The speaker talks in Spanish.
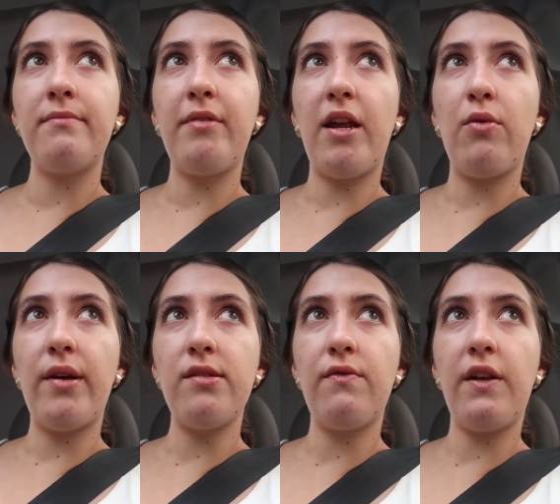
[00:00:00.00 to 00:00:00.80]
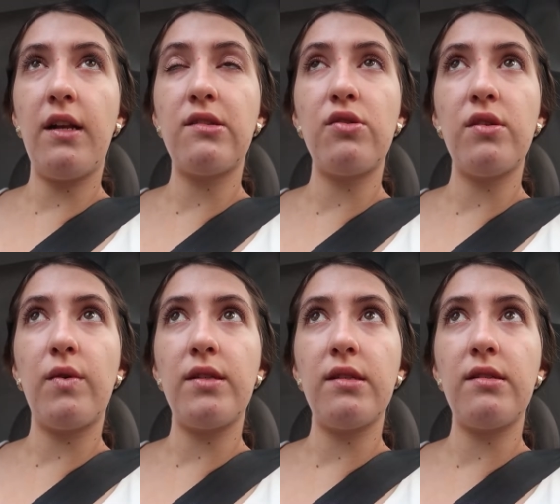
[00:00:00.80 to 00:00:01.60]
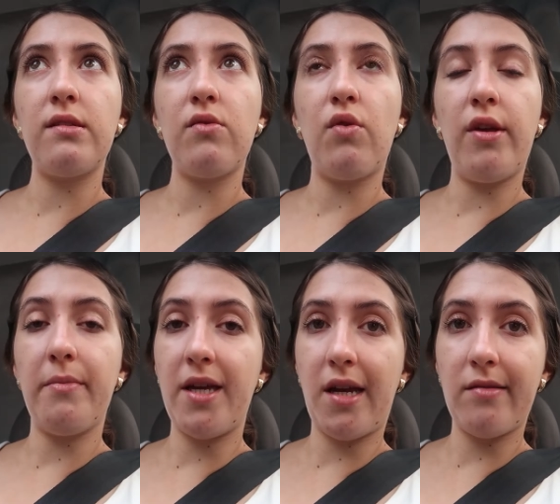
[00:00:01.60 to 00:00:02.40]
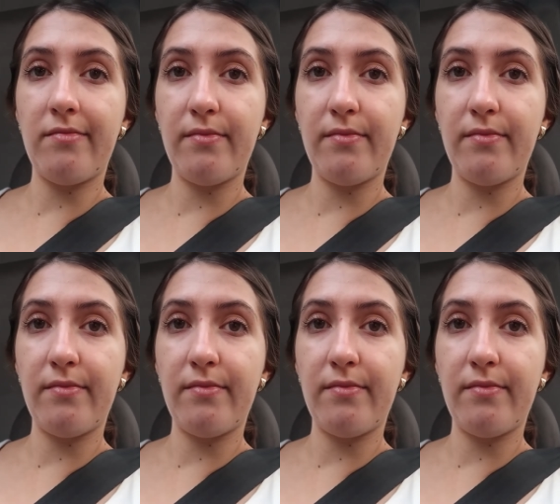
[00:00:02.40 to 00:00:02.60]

pero voy a sufrir las consecuencias hoy y mañana,